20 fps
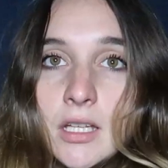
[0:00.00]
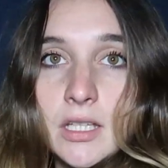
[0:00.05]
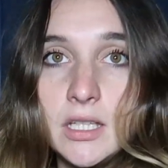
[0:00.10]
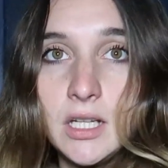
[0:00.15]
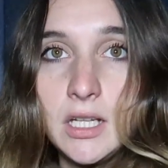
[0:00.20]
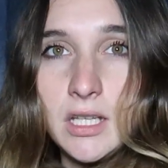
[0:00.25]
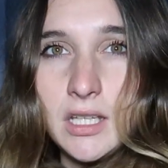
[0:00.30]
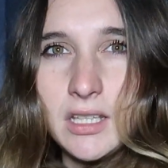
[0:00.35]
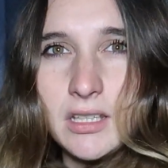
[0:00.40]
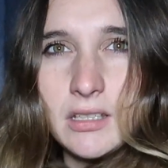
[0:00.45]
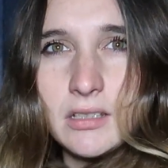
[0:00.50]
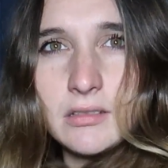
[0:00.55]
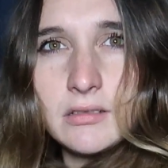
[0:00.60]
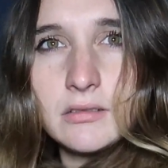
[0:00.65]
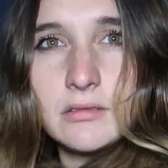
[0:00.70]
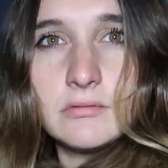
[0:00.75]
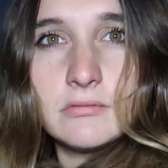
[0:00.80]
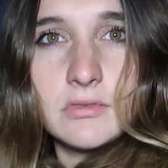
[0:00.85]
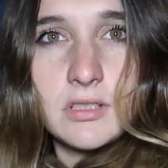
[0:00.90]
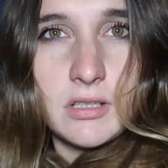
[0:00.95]
il est...
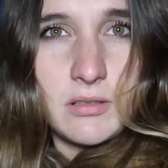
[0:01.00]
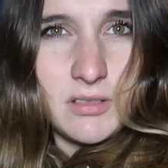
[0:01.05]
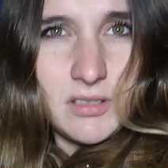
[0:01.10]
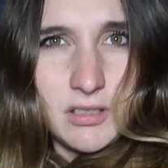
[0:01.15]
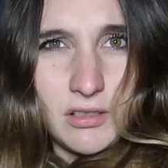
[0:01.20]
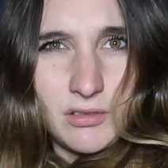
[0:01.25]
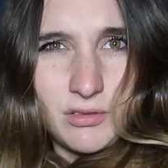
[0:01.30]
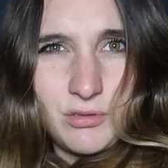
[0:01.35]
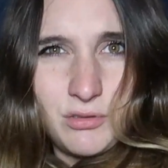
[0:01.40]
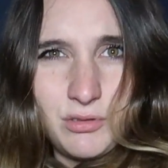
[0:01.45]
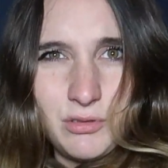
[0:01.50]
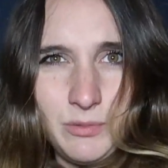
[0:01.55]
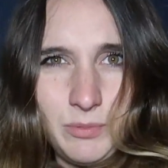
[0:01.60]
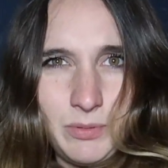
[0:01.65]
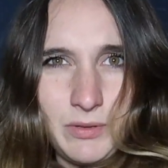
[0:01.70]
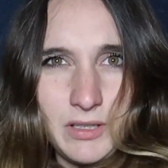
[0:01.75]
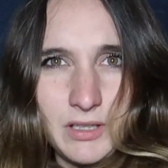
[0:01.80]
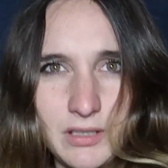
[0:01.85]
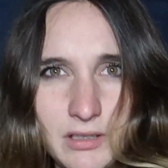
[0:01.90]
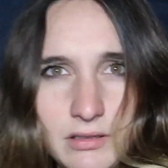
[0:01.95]
C'est quoi cette coupe
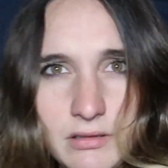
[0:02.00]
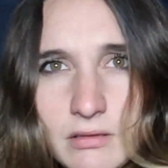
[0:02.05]
là